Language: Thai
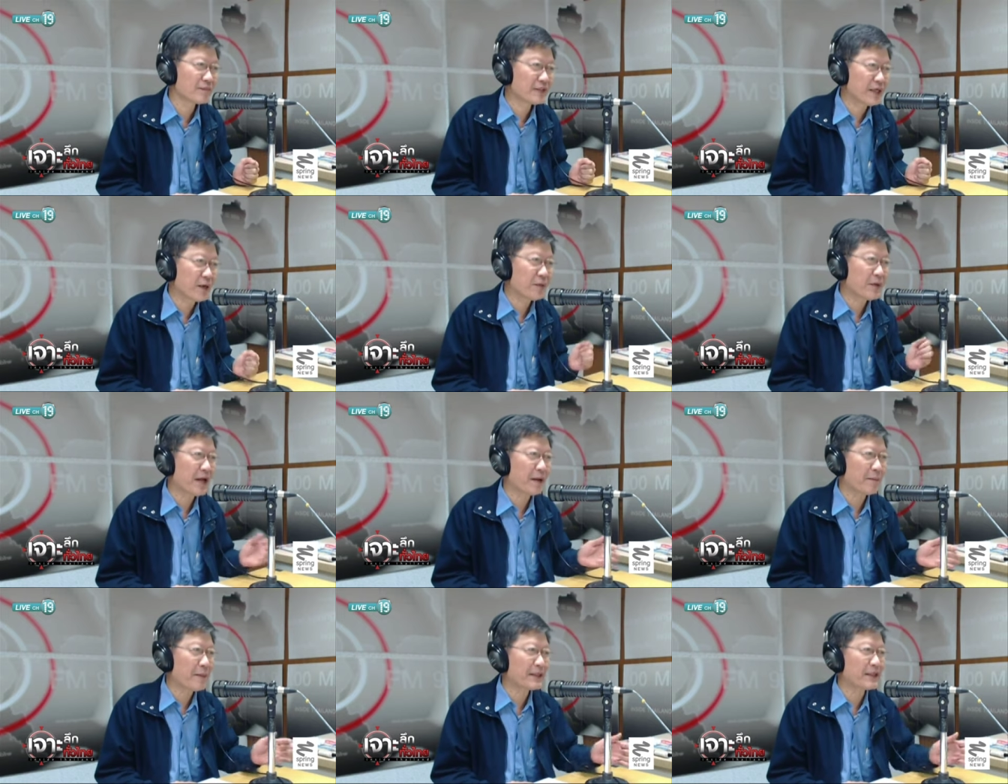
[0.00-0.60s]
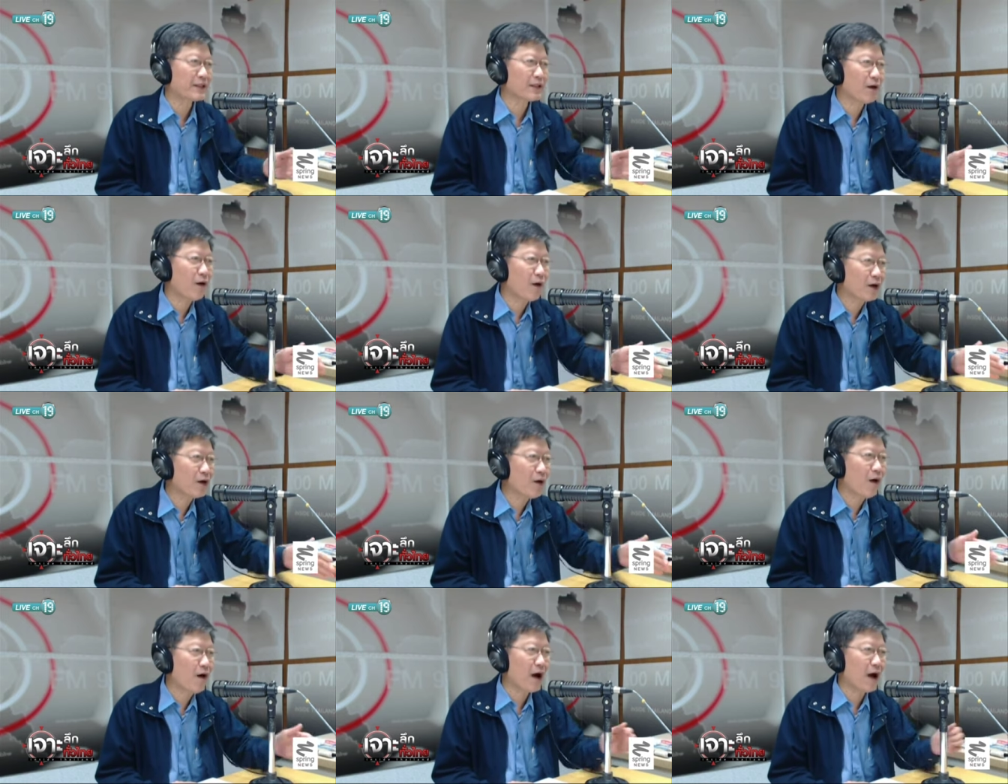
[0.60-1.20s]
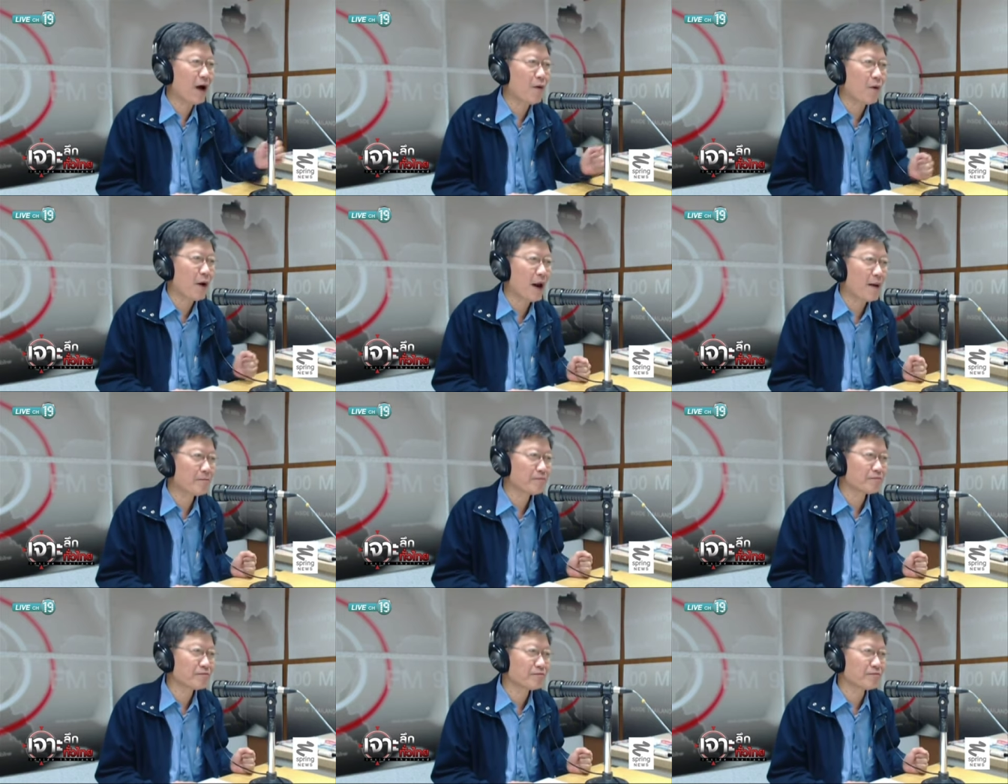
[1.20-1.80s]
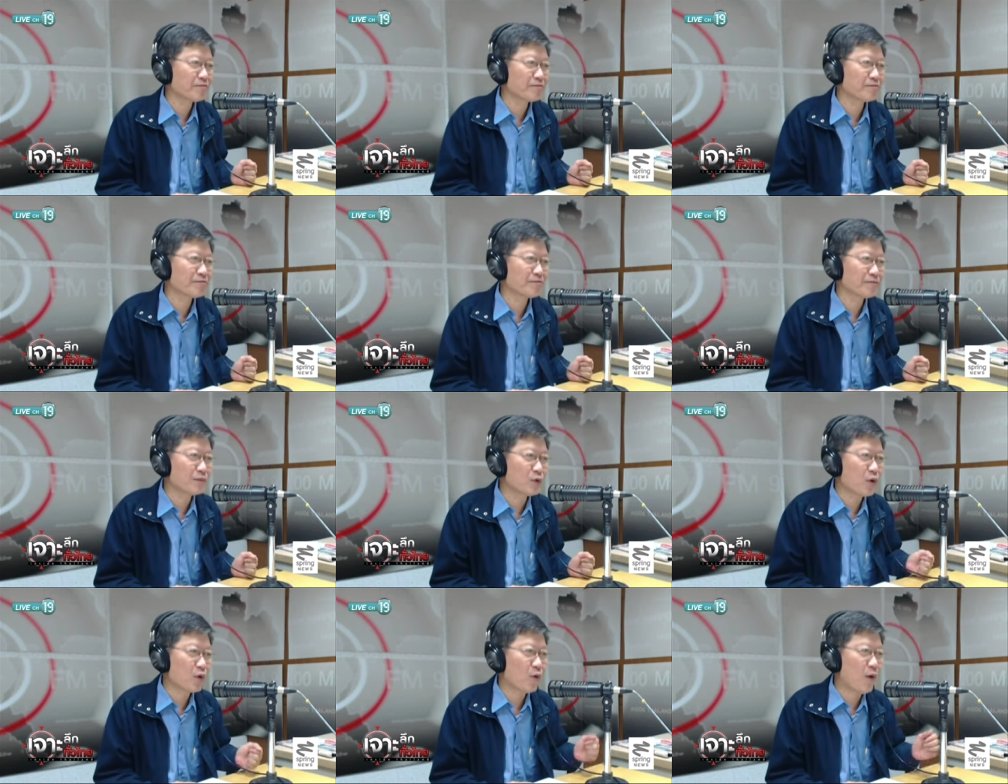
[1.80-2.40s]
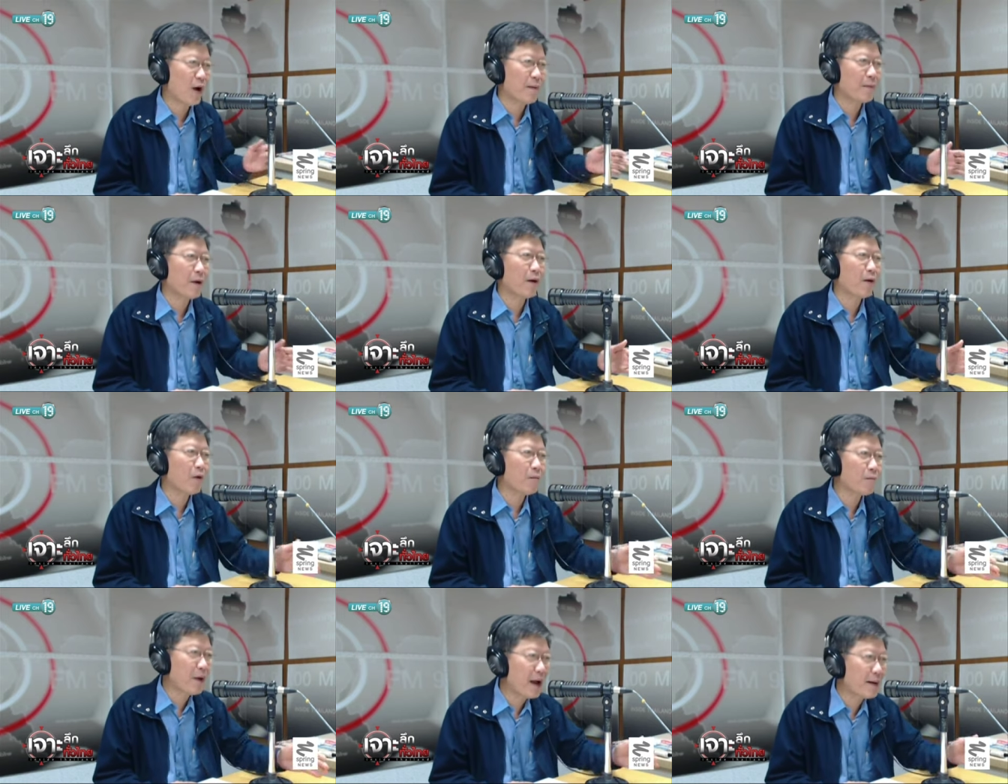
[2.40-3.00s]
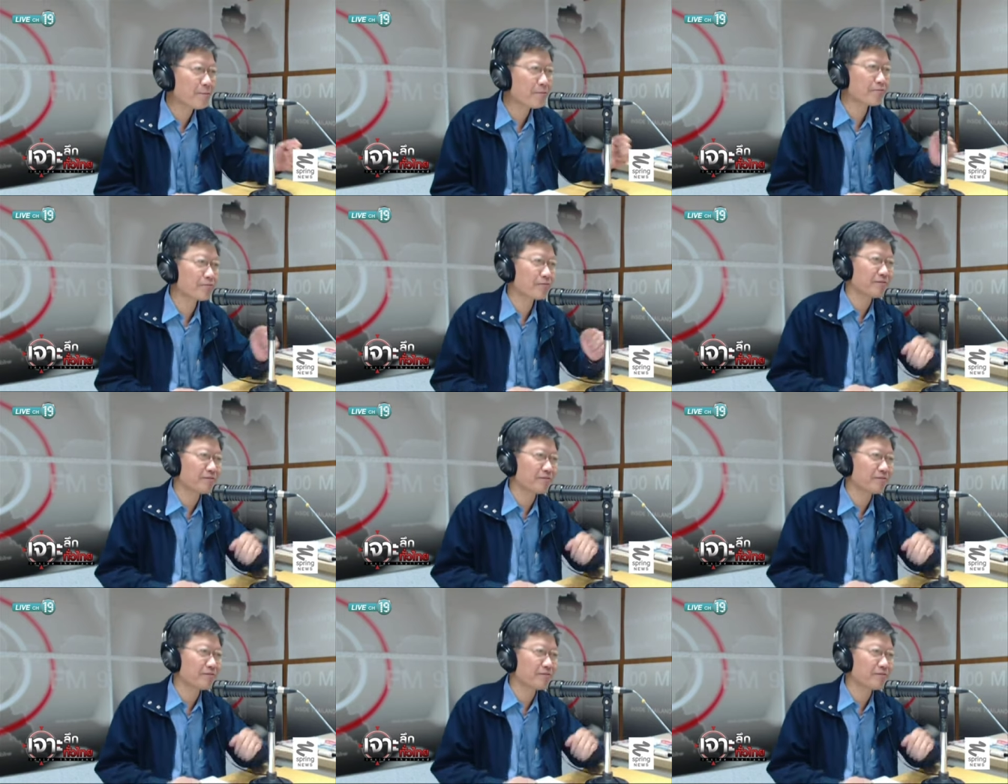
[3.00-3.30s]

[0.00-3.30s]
เดี๋ยวเด็กมันจะถอนงอกเอาครับด้วยความเคารพค